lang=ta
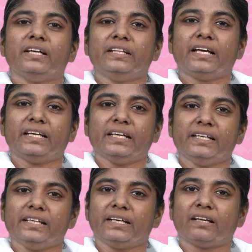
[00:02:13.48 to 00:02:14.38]
இந்த
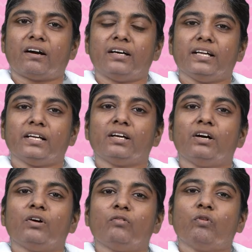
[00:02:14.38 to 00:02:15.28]
இனிய நாளில்
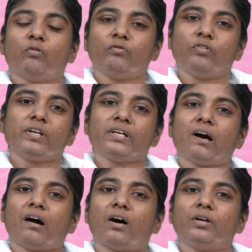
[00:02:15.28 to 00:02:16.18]
ஒவ்வொரு
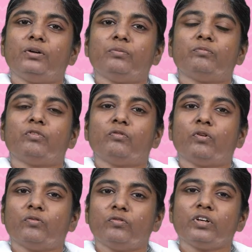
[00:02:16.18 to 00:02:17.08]
ஆண்டும்
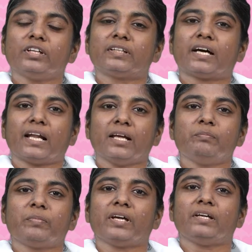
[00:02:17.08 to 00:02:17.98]
ஒவ்வொரு
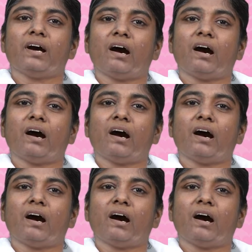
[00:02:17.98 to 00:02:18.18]
தலைப்பை